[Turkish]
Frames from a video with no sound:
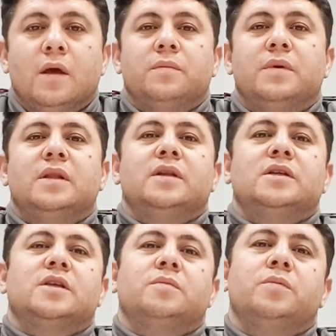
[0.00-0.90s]

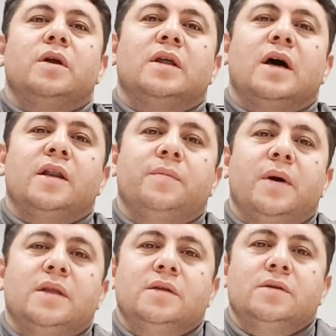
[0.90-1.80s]
Bildiğiniz gibi buna da hani
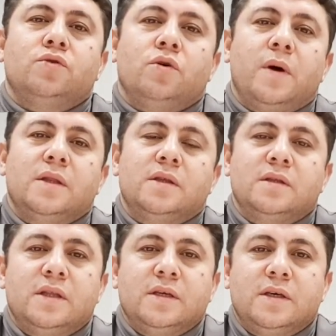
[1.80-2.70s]
Biden Joe
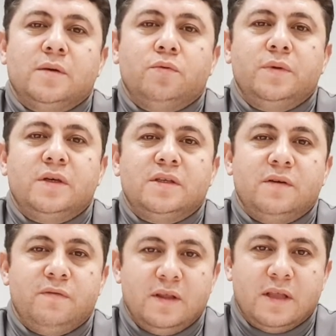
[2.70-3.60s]
Biden dedi ki bu bir
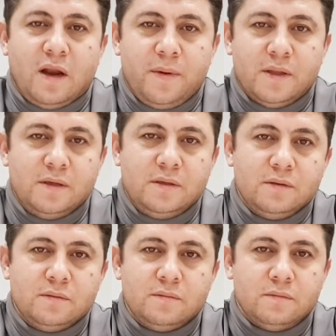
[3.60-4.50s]
sivil darbedir.
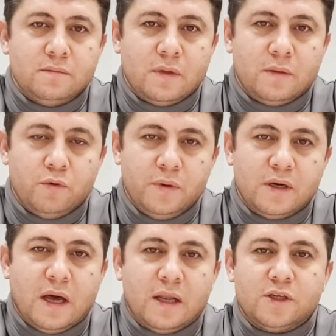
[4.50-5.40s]
Bu bir
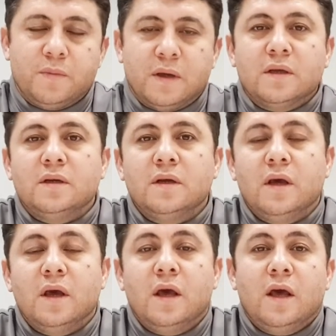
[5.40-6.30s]
kalkışmadır.
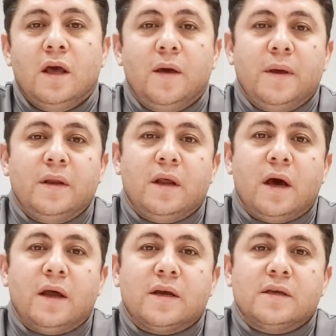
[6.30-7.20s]
Hemen
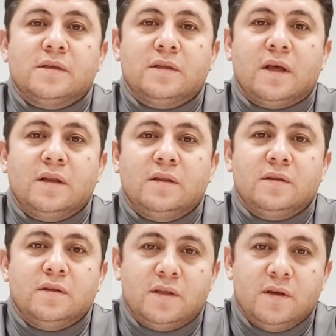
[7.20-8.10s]
arkasından
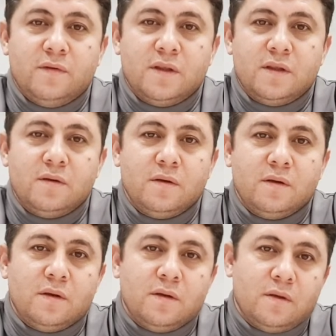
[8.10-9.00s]
Twitter,
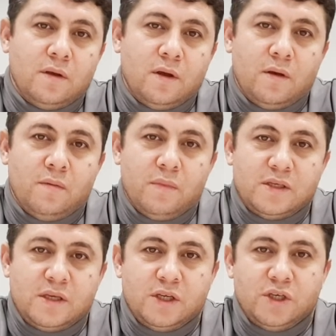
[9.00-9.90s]

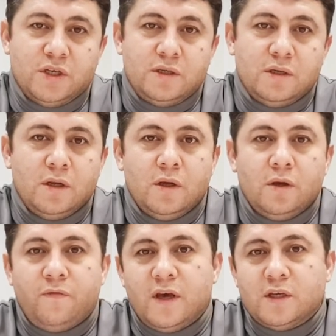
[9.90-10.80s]
messenger,
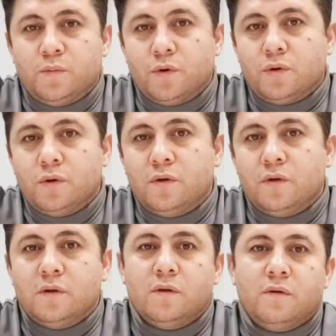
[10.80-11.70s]
facebook,
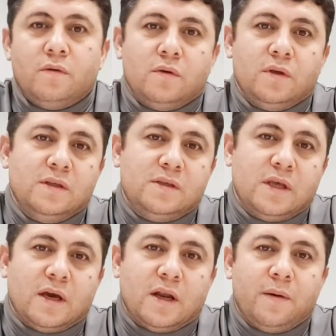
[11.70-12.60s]

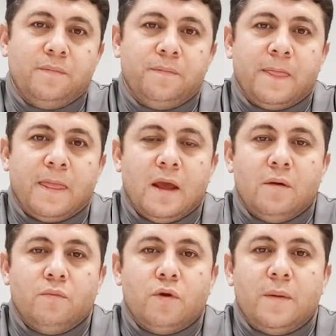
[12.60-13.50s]
instagram
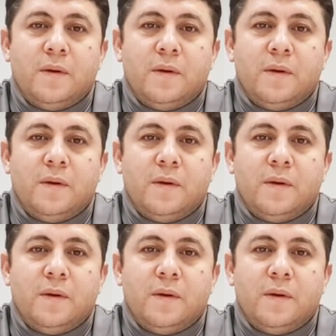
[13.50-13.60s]
buna